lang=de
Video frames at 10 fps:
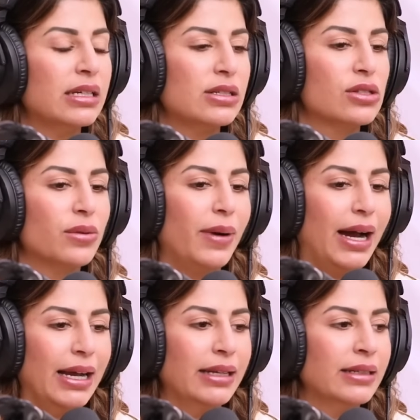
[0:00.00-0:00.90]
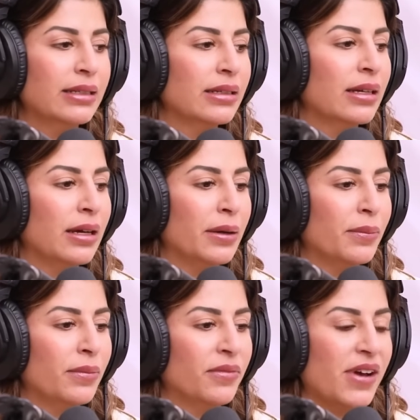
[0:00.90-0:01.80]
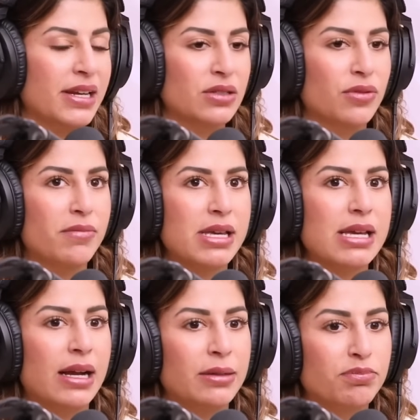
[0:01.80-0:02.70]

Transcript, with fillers: Zum einen ähm, war das für mich halt